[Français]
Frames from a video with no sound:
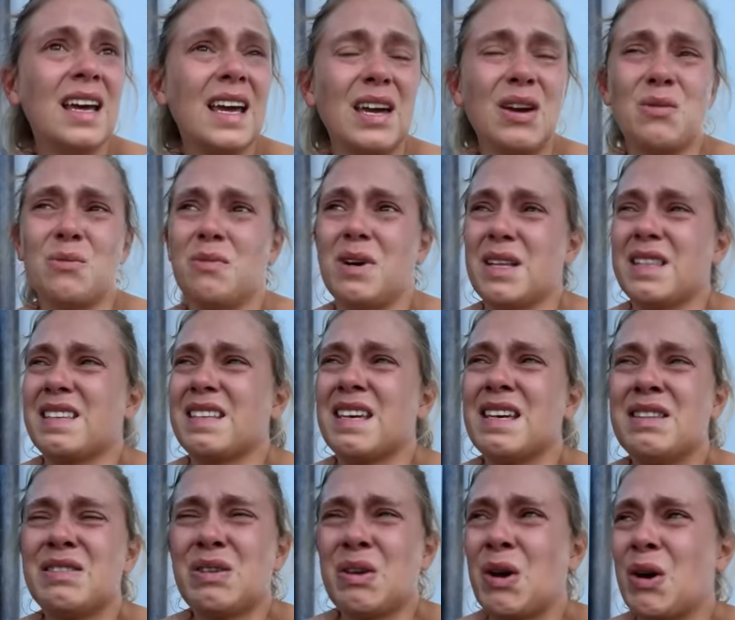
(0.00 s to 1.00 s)
Et on m'a
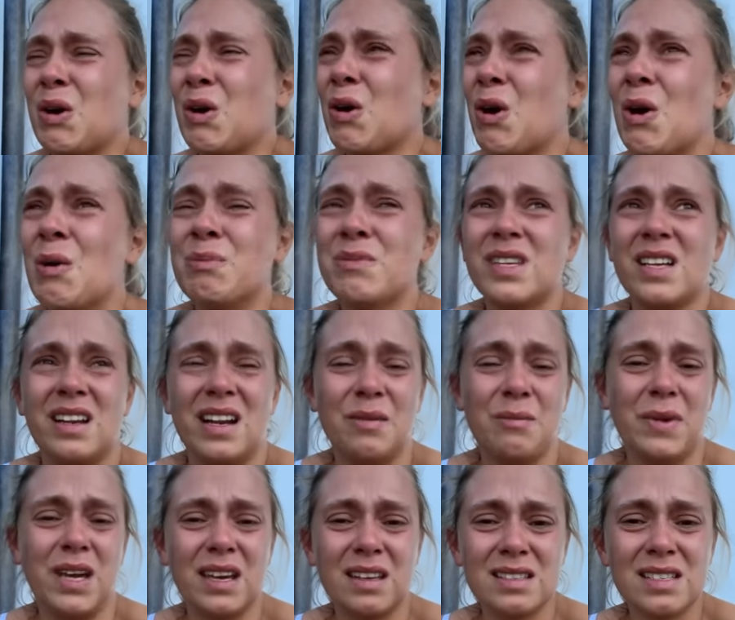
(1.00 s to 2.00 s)
traité comme de la
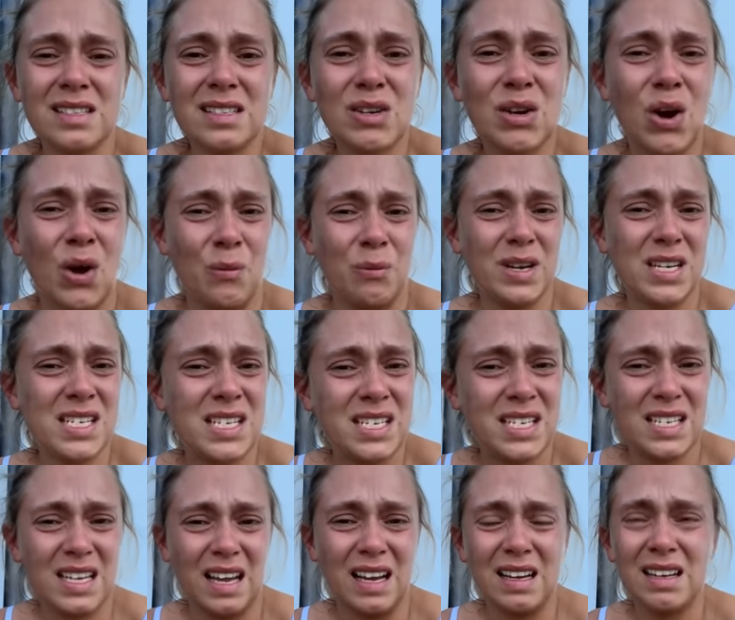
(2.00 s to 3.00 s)
merde, comme un
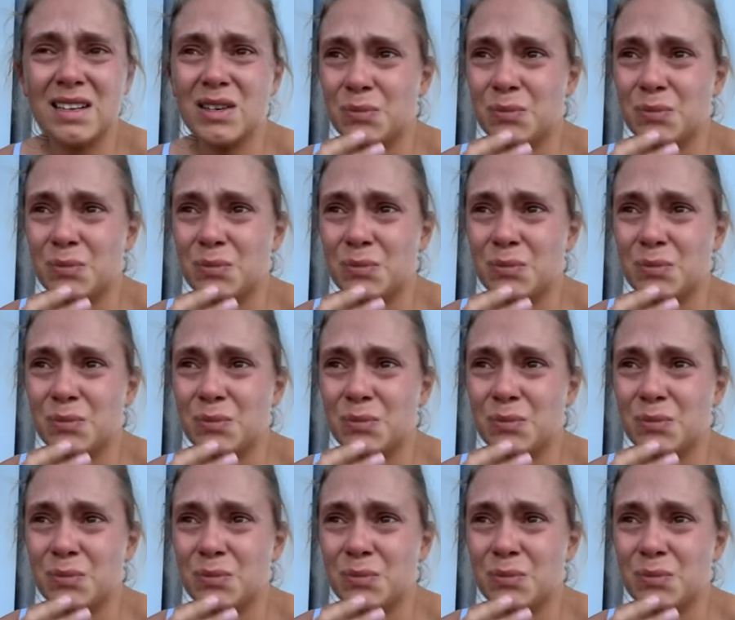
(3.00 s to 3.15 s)
chien.